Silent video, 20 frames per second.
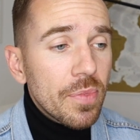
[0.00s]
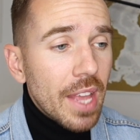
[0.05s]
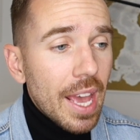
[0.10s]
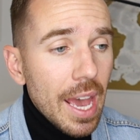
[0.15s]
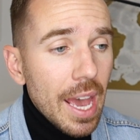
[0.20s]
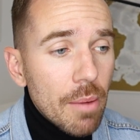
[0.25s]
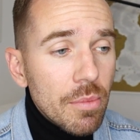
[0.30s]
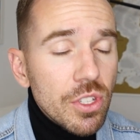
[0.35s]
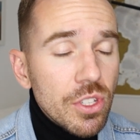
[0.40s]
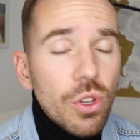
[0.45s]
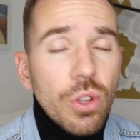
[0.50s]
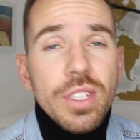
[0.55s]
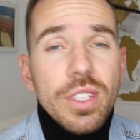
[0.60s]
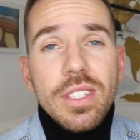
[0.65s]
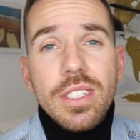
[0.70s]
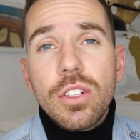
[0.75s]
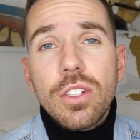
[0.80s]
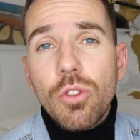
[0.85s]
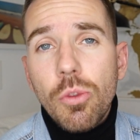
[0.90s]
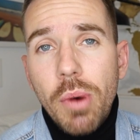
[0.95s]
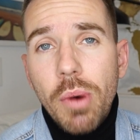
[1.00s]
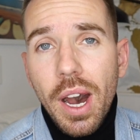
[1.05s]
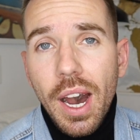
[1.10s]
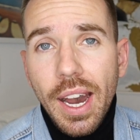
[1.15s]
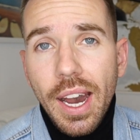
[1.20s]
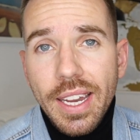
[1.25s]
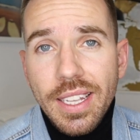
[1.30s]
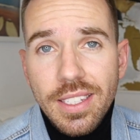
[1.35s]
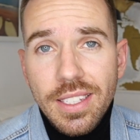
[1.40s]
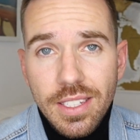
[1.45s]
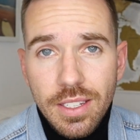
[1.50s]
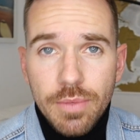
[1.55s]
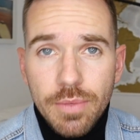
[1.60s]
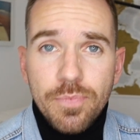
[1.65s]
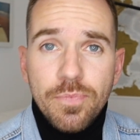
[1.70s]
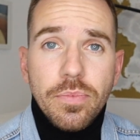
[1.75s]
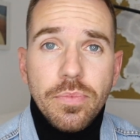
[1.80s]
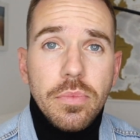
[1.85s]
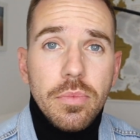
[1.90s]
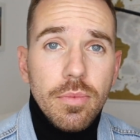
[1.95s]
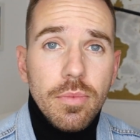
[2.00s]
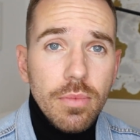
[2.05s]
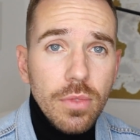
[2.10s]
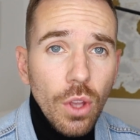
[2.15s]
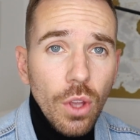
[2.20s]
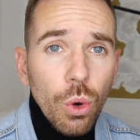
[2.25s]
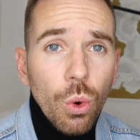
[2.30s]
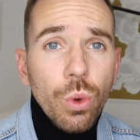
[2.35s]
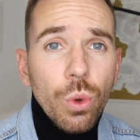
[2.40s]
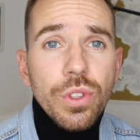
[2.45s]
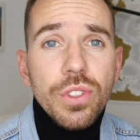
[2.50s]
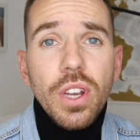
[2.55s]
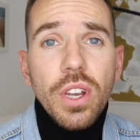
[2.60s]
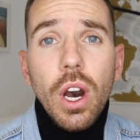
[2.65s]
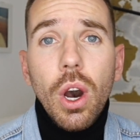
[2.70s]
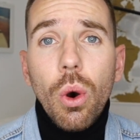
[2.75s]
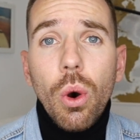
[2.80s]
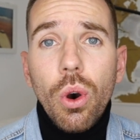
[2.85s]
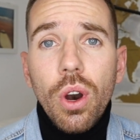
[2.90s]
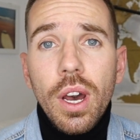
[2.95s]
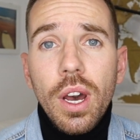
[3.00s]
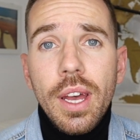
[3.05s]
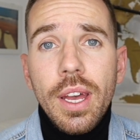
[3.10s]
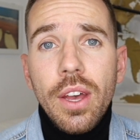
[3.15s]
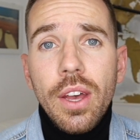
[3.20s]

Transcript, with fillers: Amazon ist die Nummer 1, und auch